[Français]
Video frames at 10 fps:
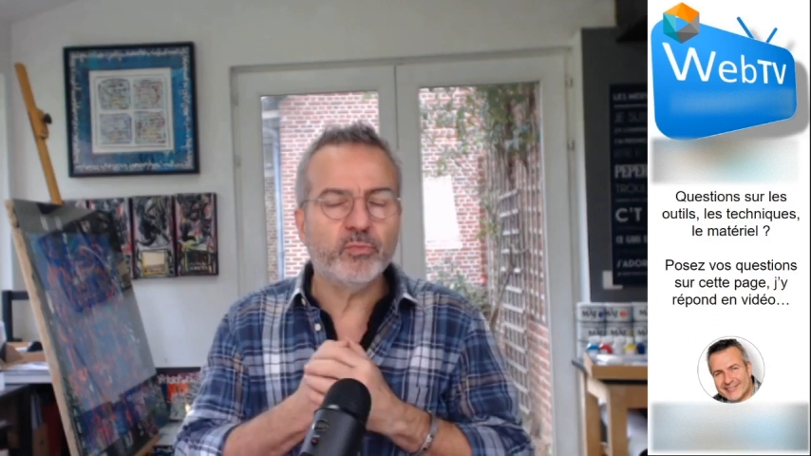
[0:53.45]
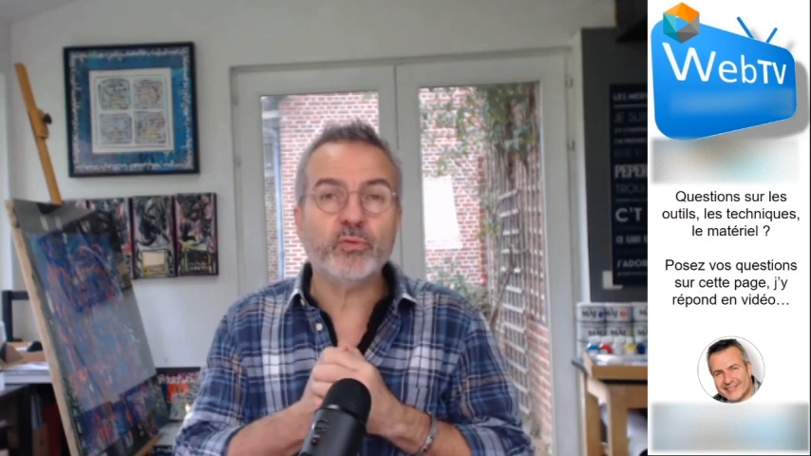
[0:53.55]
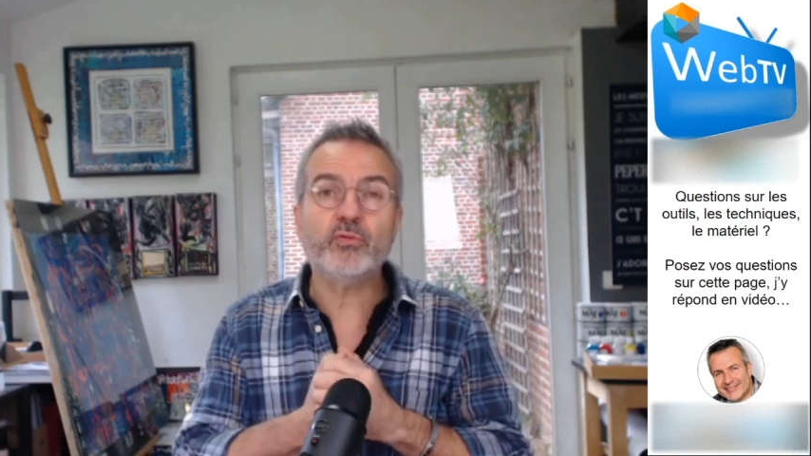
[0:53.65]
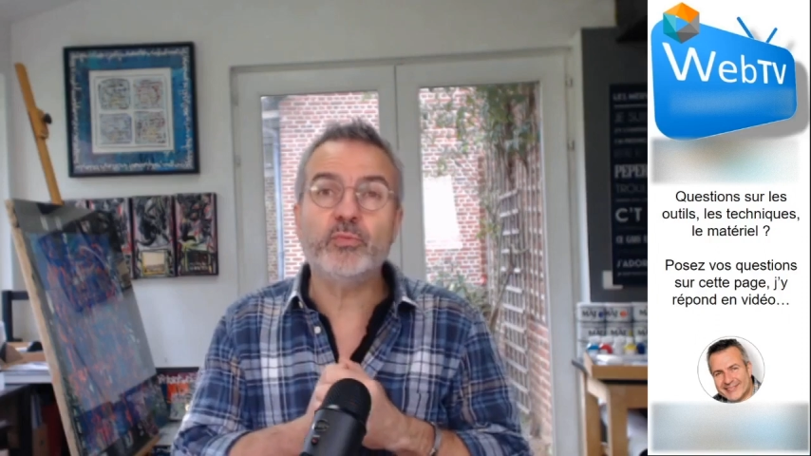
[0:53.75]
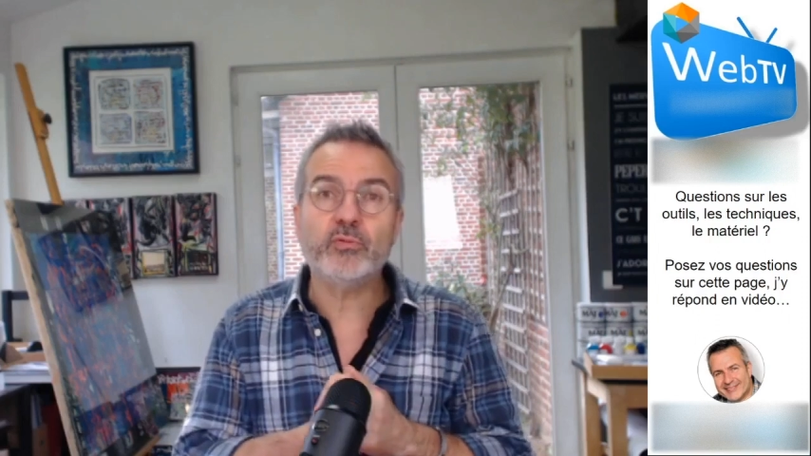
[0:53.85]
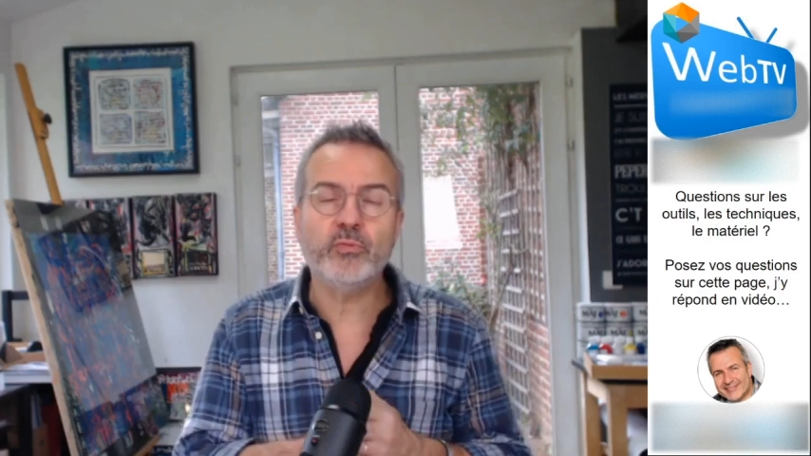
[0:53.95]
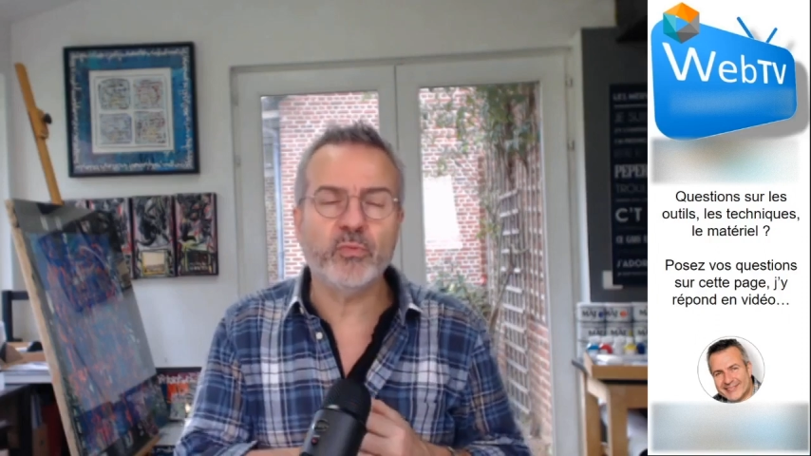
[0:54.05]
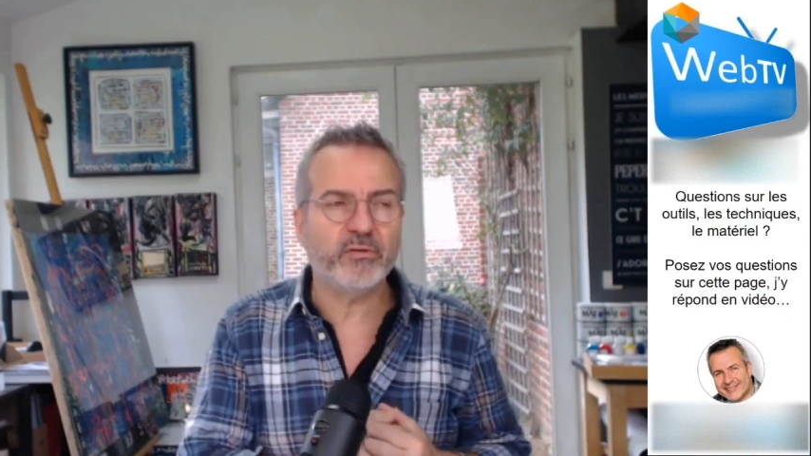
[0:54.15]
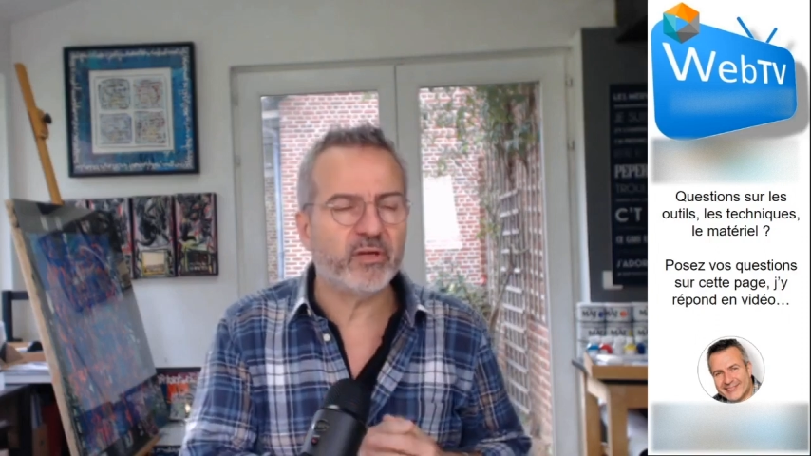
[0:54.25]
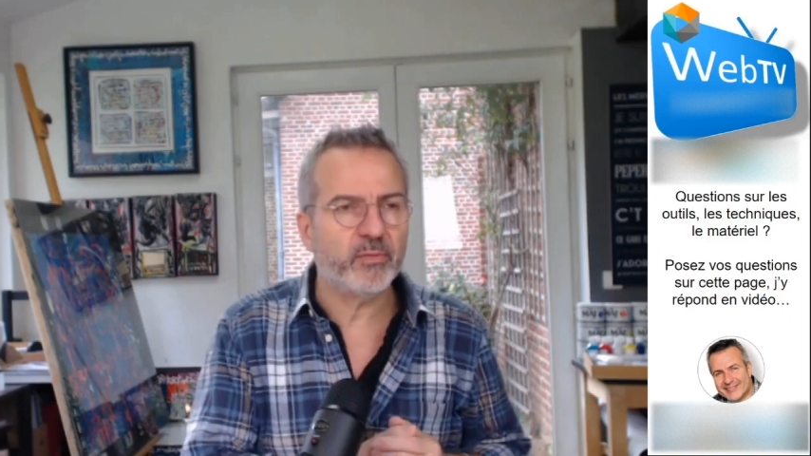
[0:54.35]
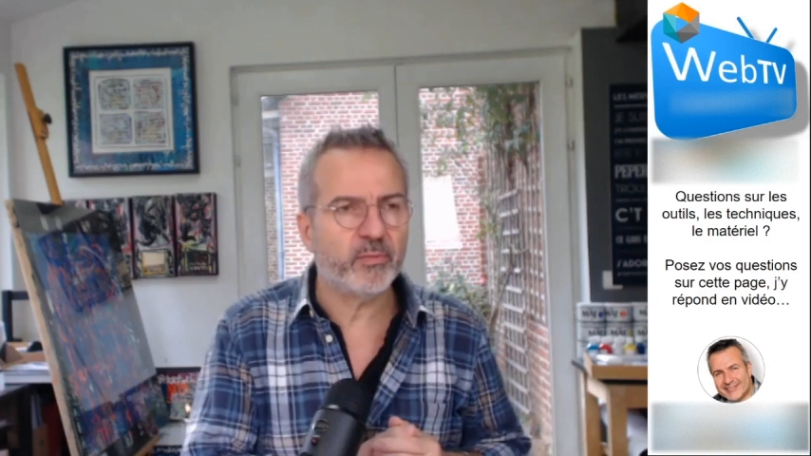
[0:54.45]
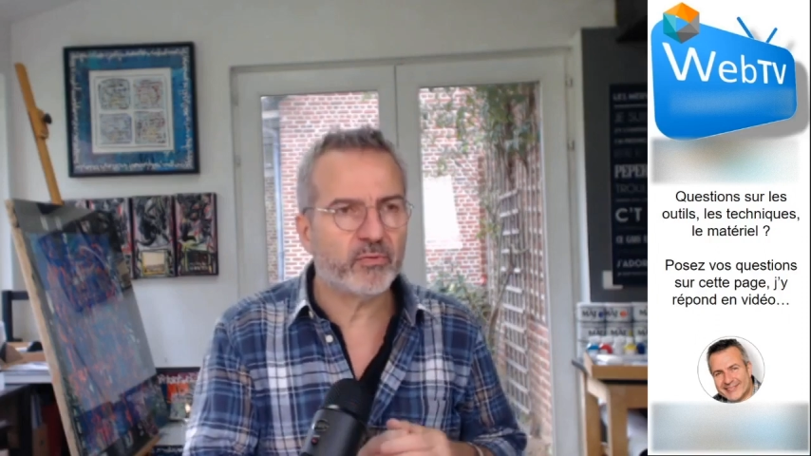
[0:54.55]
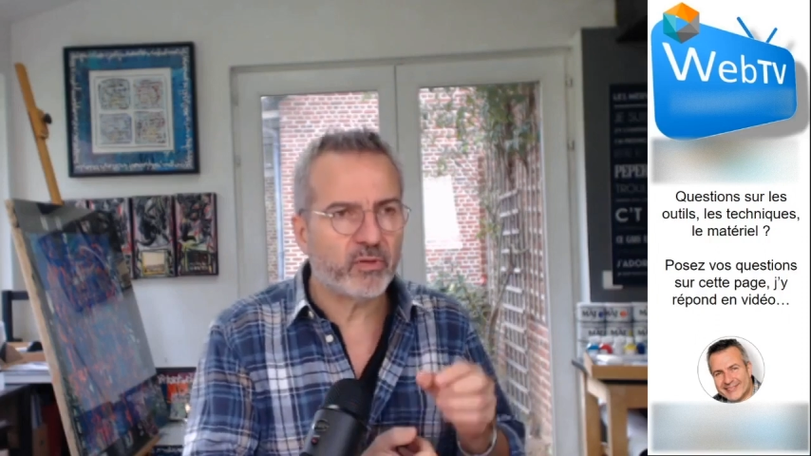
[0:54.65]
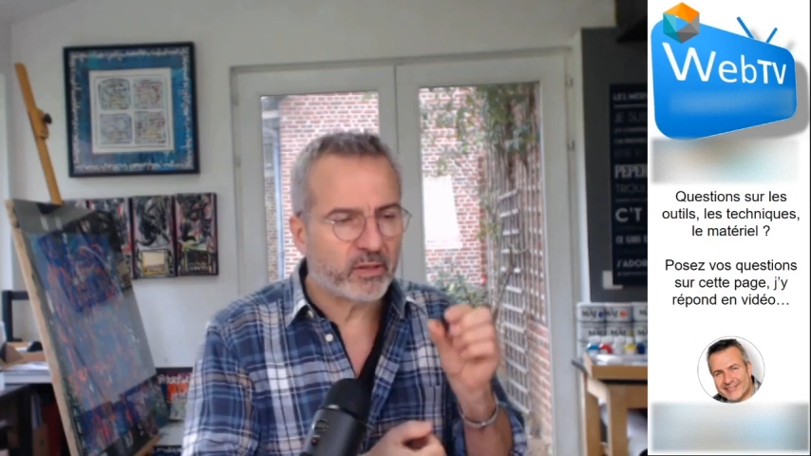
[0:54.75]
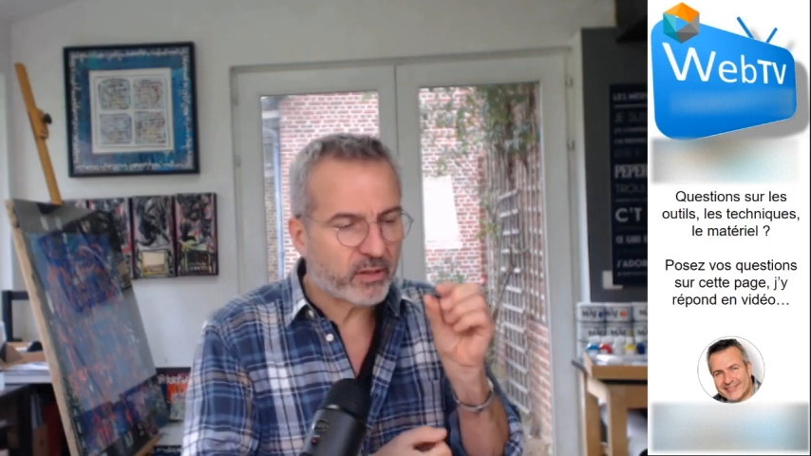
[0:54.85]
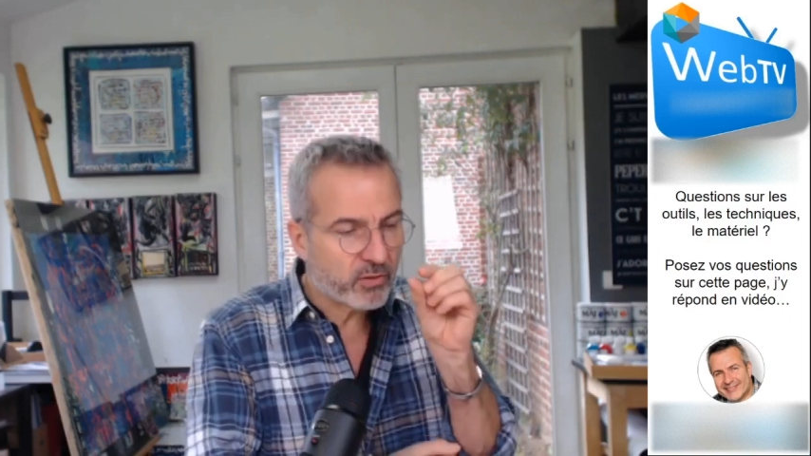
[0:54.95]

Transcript: beaucoup, beaucoup moins faible, parce que